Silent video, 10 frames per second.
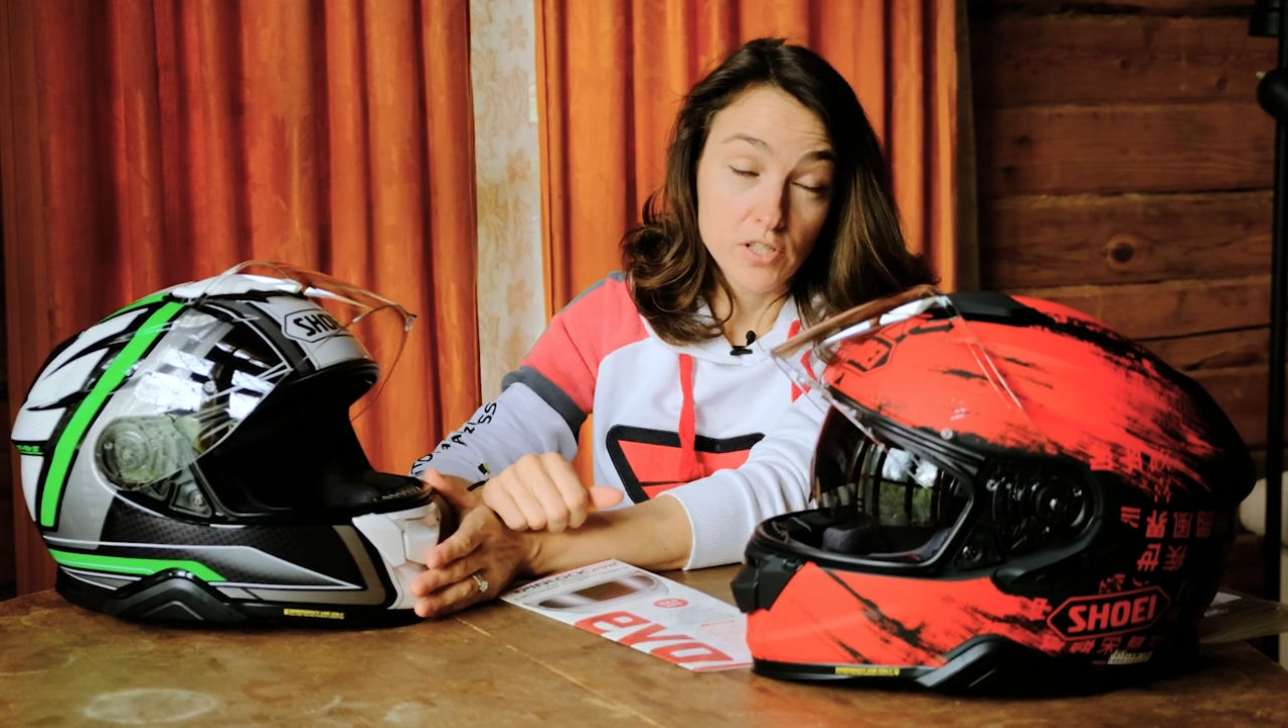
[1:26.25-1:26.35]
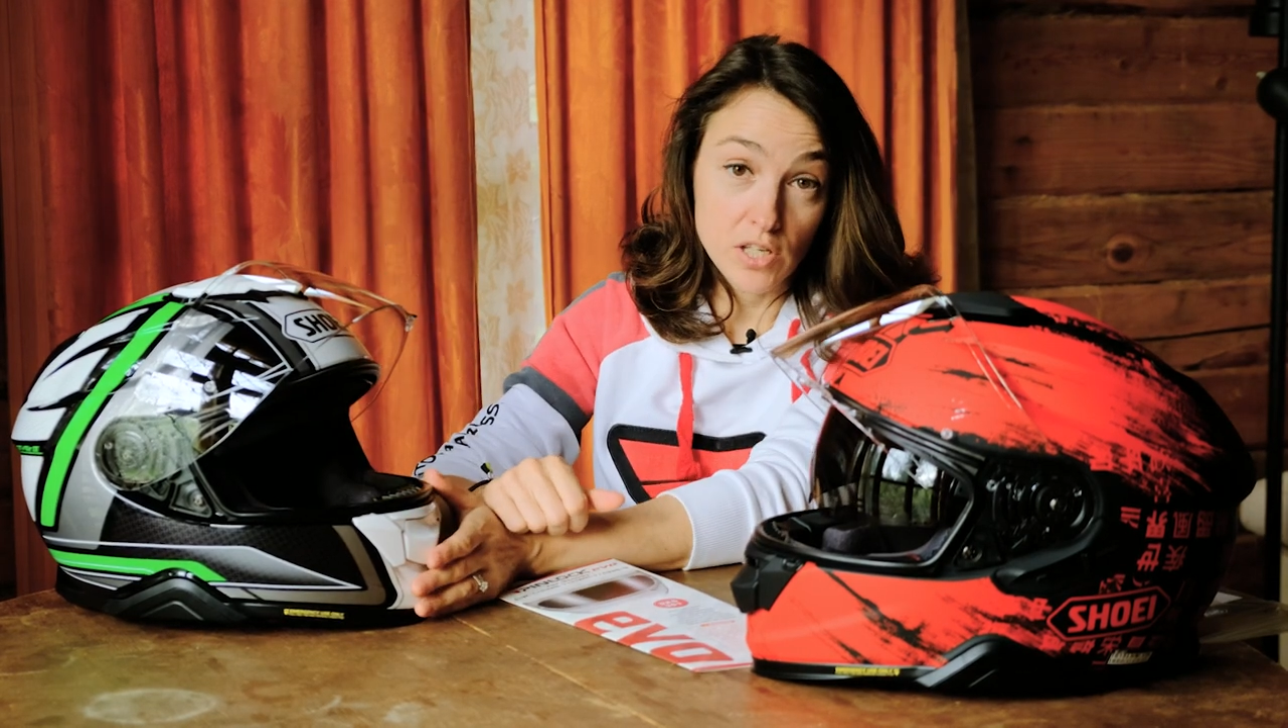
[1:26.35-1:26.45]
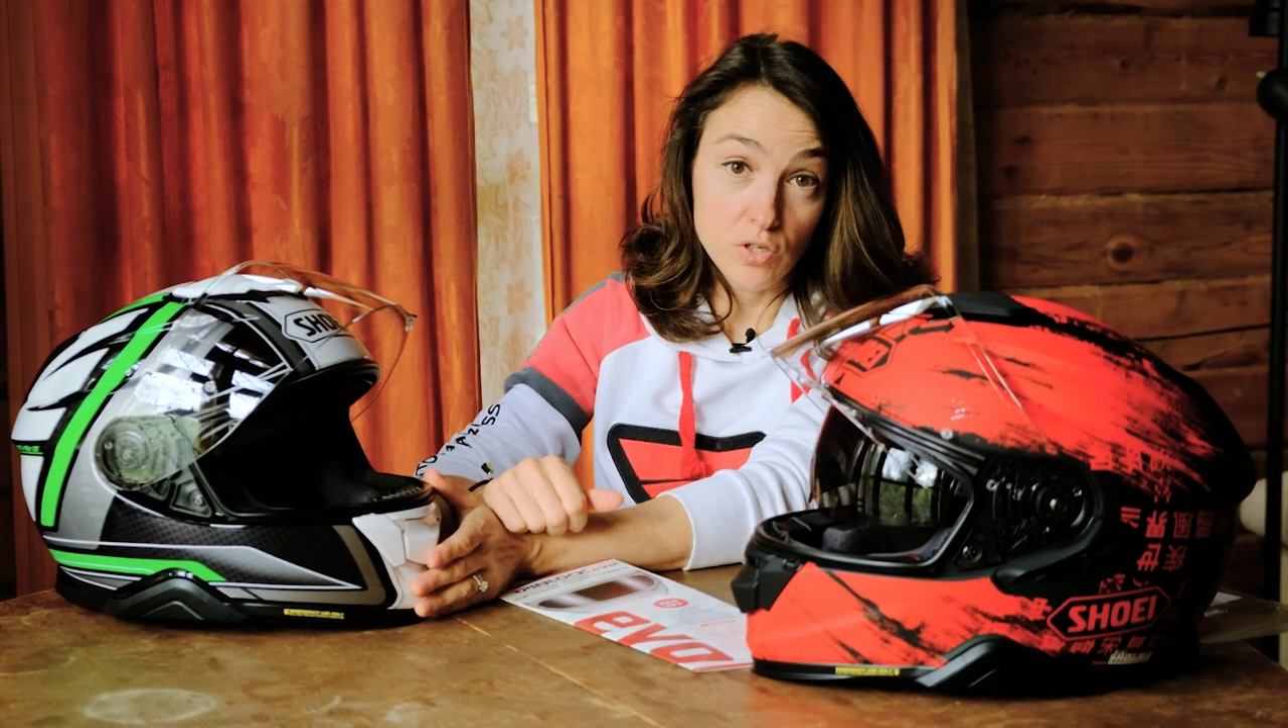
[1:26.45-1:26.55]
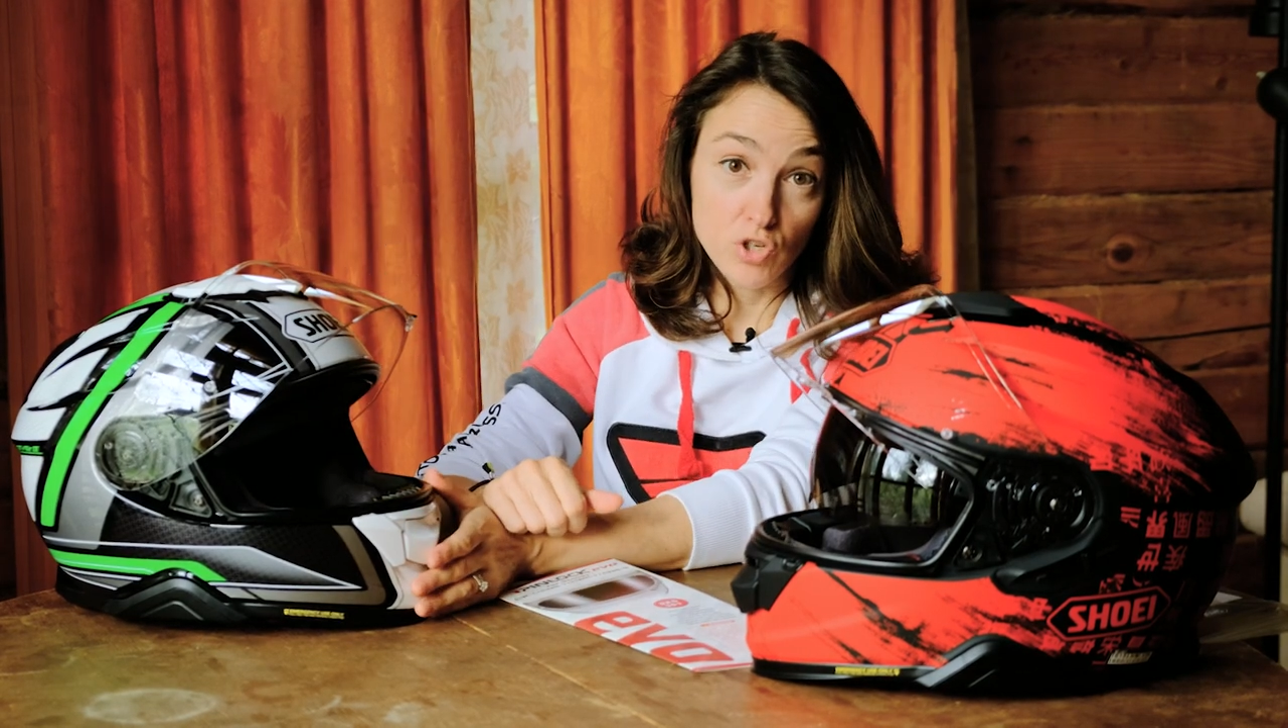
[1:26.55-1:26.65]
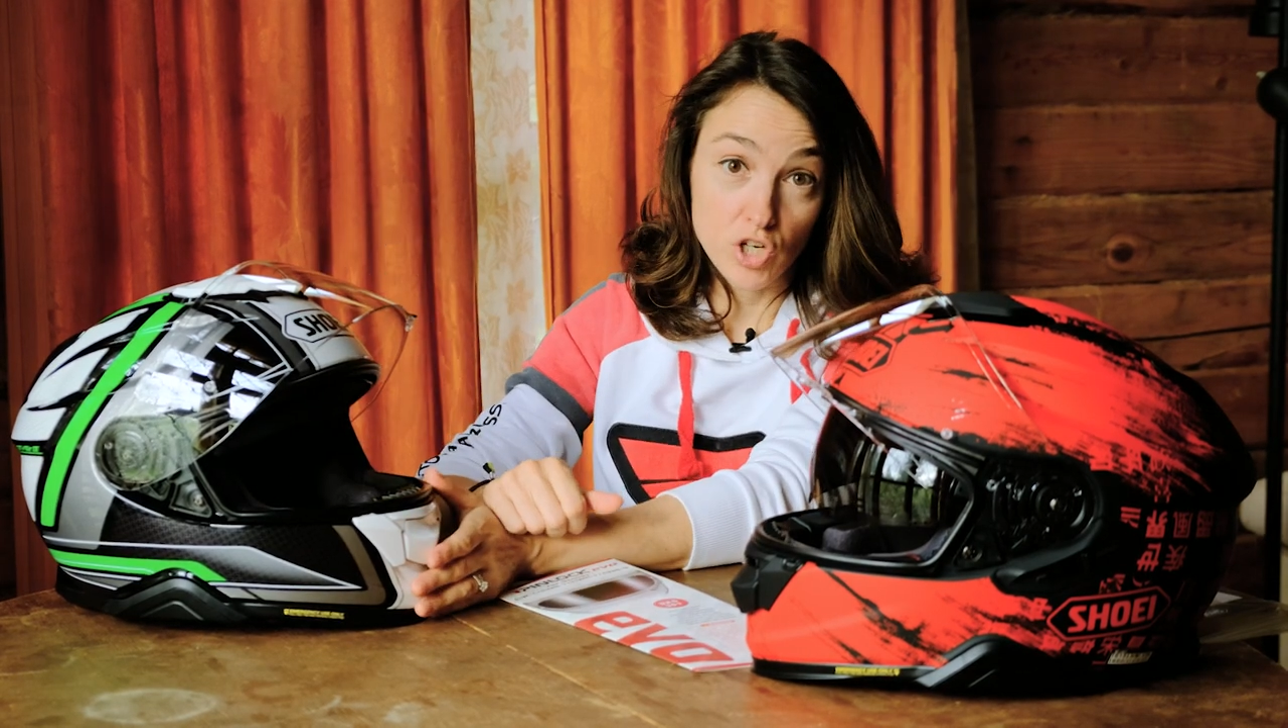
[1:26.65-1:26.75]

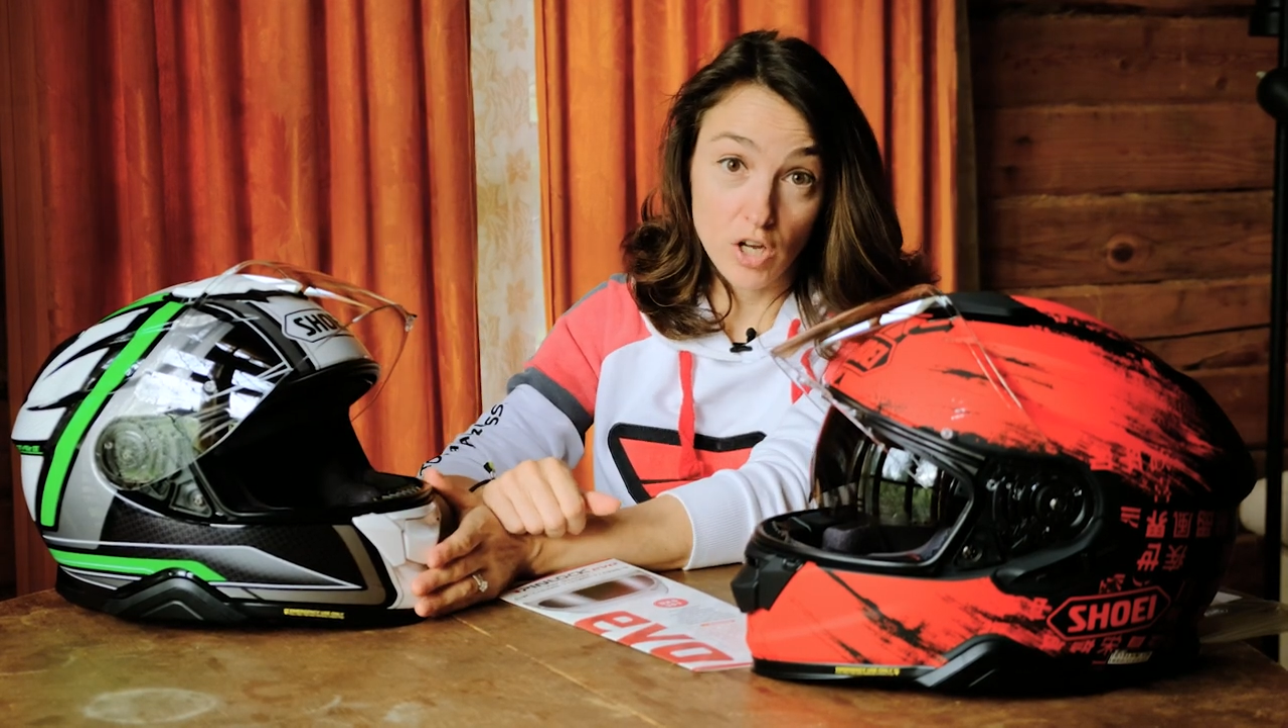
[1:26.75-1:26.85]
кстати, очень